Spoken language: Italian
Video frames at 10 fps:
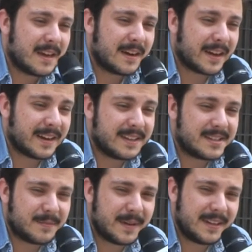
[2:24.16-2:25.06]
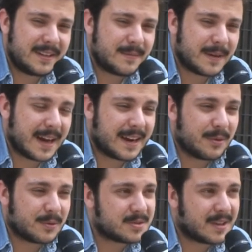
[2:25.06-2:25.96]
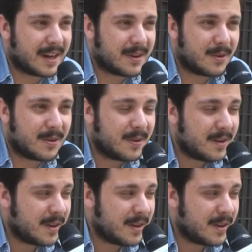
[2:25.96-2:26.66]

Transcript: Allora, inizialmente magari è un ostacolo,